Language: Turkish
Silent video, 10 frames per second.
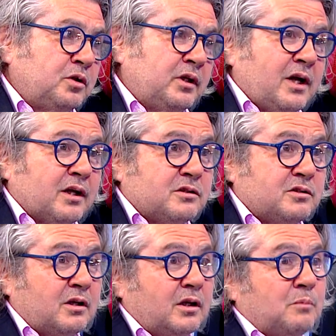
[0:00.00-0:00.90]
Dediler ki
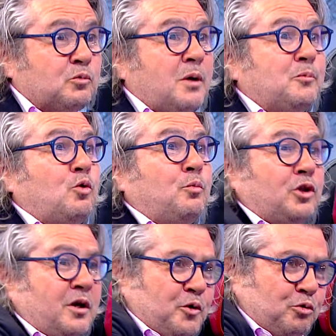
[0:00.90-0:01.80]
sizi alalım buradan bir de öbür
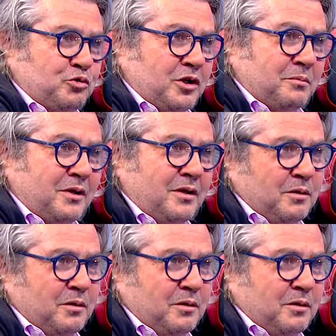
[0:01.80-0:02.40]
tarafa götürelim.